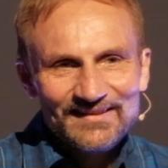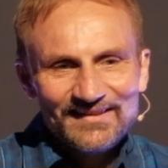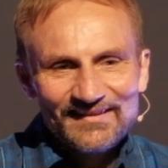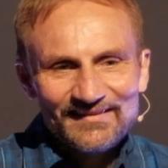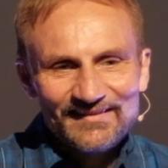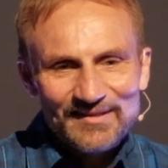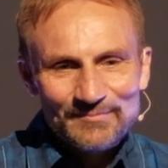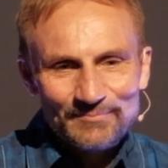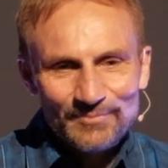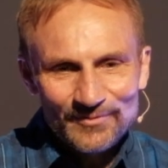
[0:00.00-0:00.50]

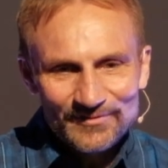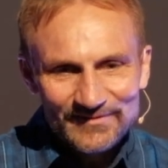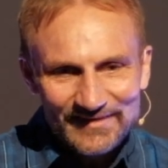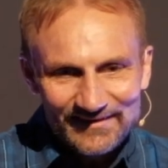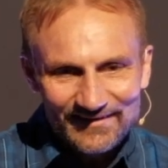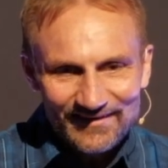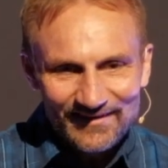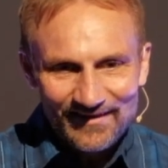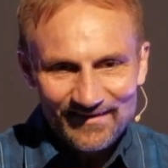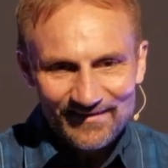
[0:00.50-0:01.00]
C'est beau
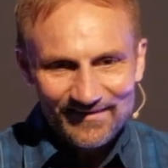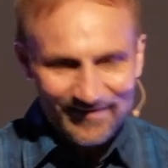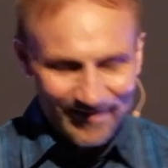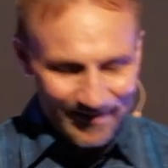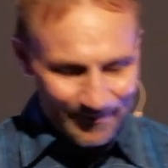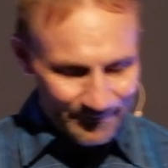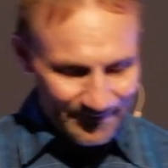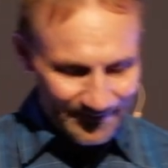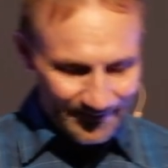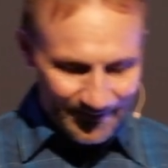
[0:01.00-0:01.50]
d'être
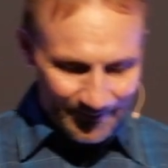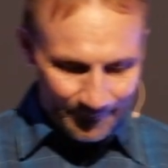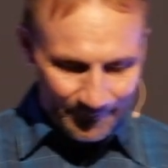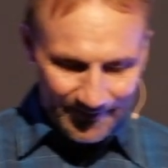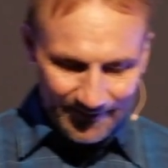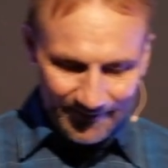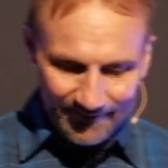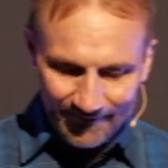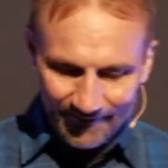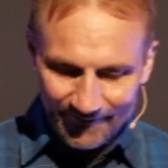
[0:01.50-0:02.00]
ensemble dans la
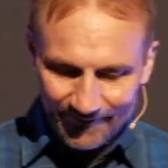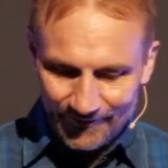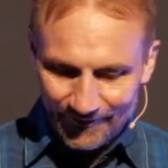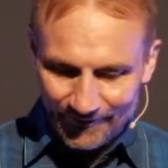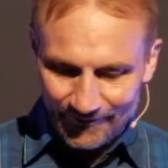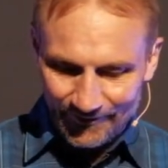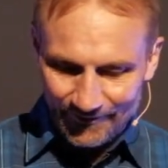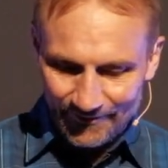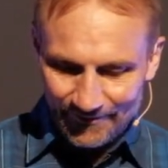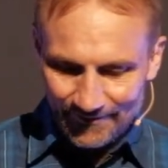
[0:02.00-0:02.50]
présence de
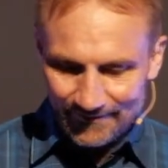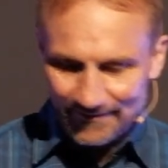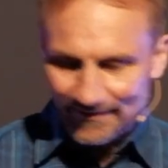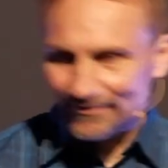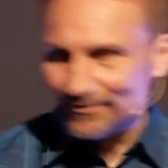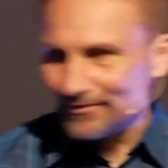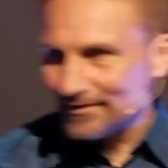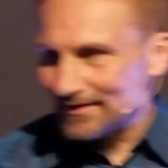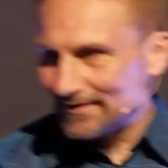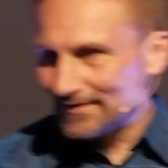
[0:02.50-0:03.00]
Dieu,
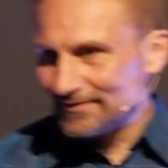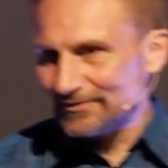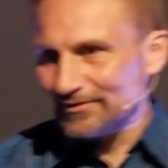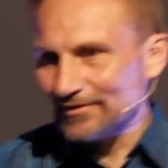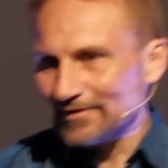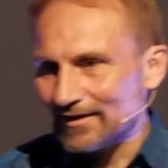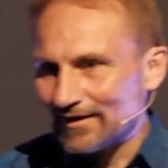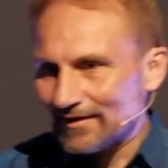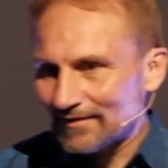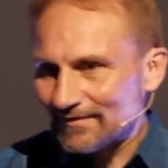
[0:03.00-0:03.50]
d'adorer
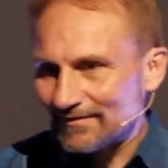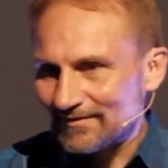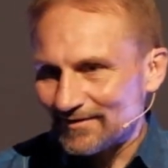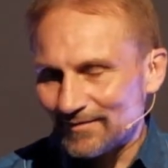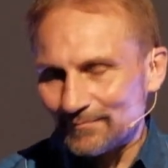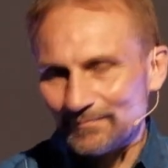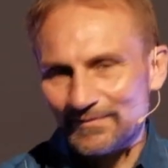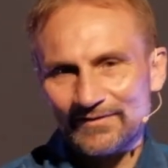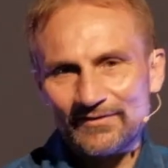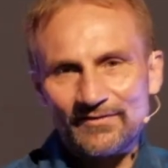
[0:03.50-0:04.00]
Dieu
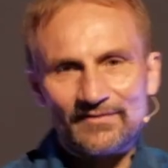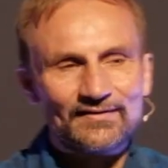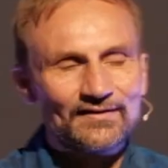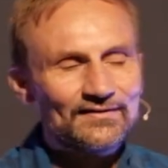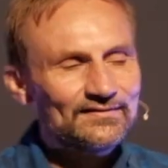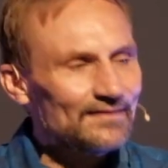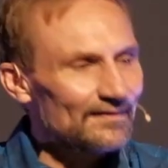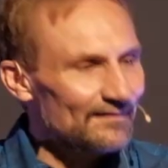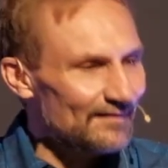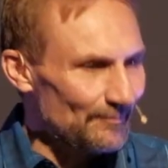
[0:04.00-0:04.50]
ensemble, de
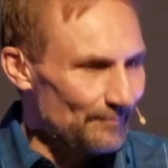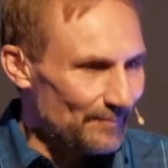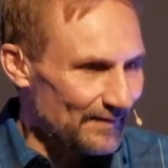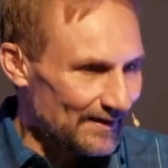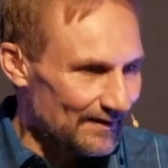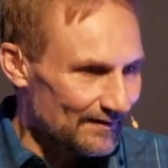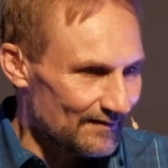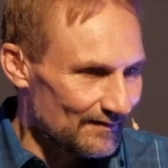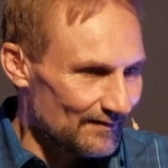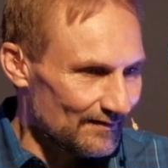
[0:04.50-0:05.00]
sentir sa
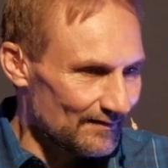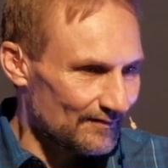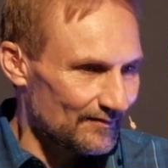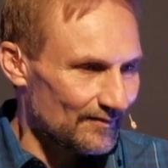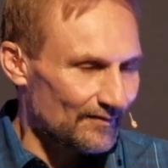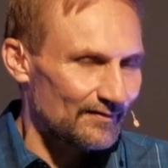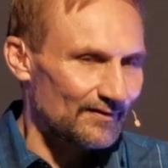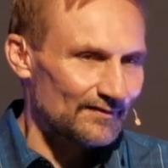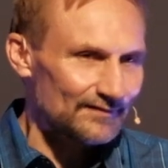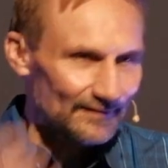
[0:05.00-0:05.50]
présence,
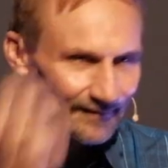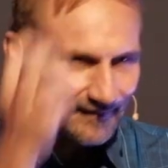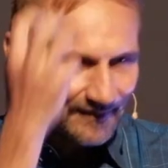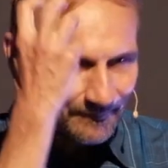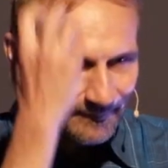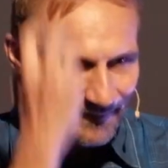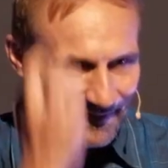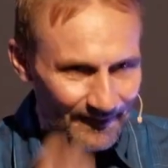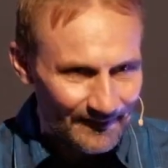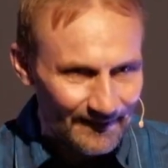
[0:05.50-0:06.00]
de sentir sa
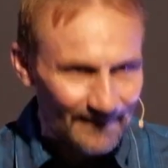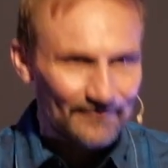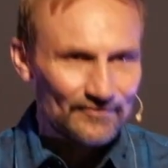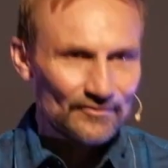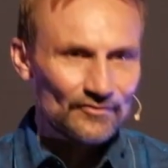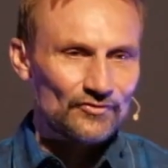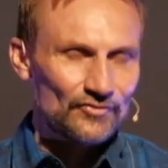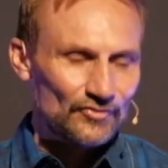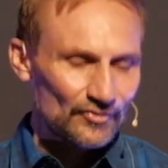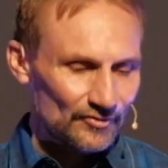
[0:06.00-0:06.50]

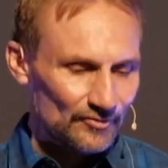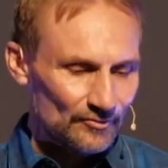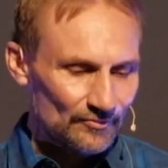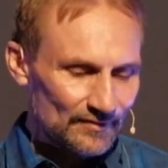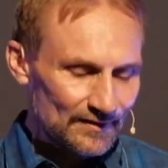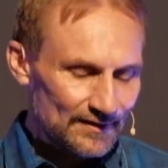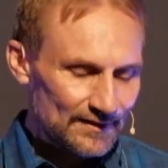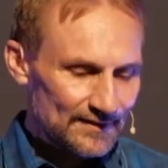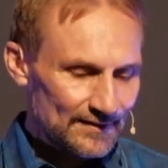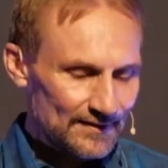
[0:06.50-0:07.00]
bénédiction sur
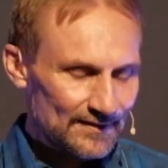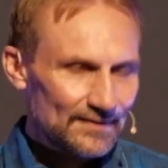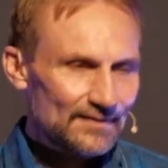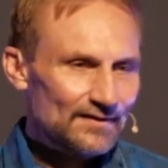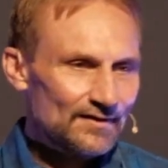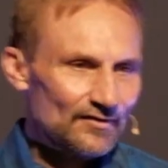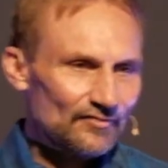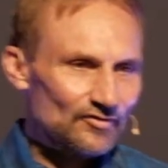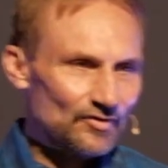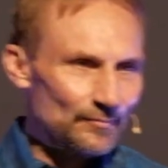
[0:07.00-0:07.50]
nous.
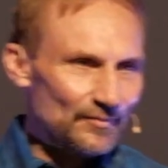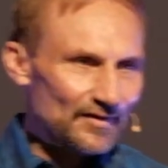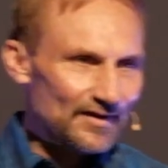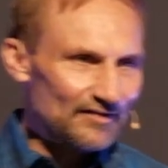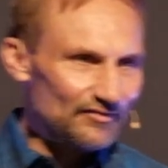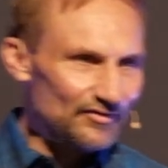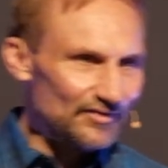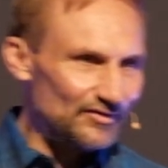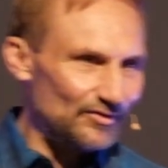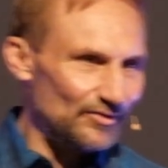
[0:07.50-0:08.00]
Je me
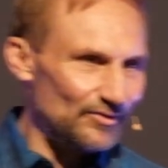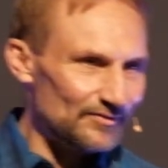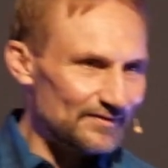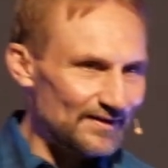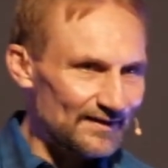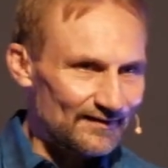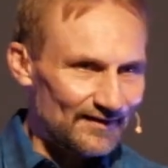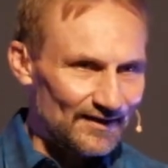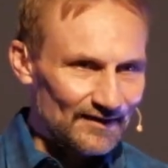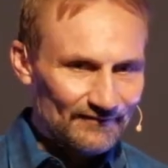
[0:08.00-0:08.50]
réjouis trop
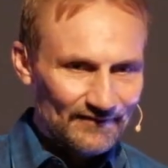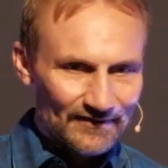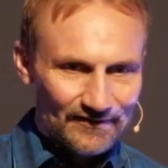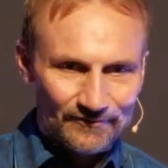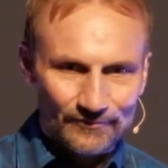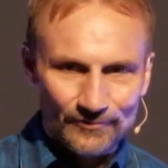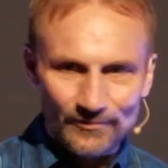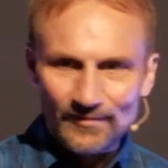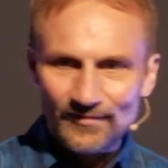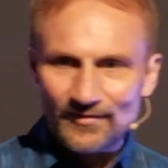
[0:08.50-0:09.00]
d'être avec
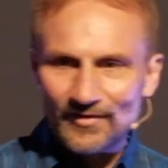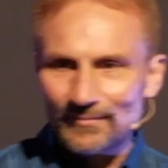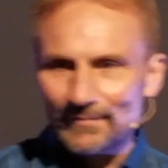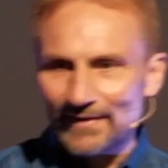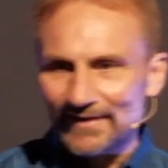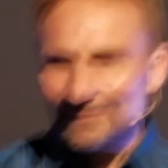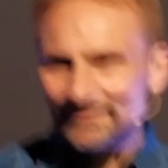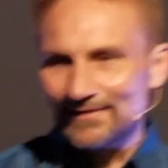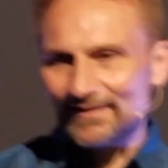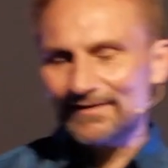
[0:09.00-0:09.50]
vous ce
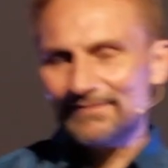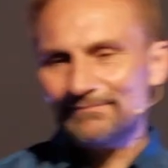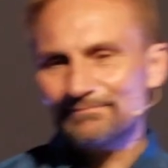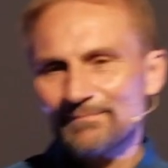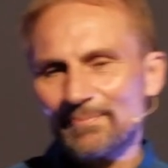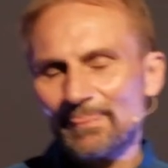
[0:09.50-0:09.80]
matin.